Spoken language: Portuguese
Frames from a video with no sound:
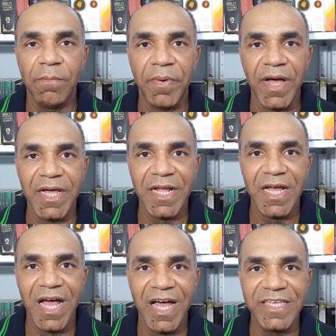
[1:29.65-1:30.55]

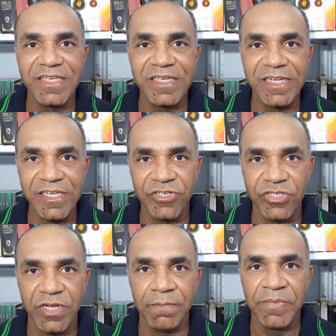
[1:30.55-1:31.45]
para a
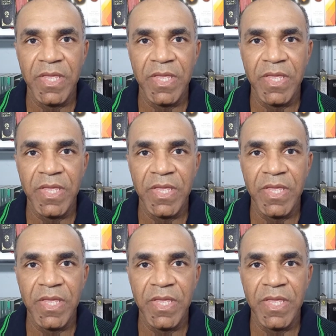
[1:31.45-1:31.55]
igreja.